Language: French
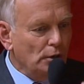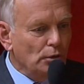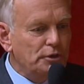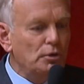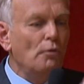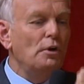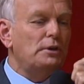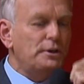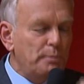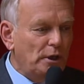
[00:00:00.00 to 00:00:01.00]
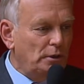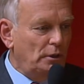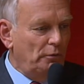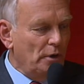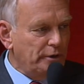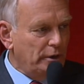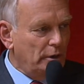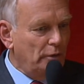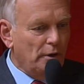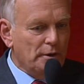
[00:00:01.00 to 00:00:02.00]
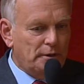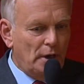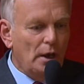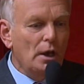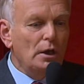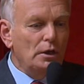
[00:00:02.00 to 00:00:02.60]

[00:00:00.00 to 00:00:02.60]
Donc si on veut être respecté des Françaises et des Français,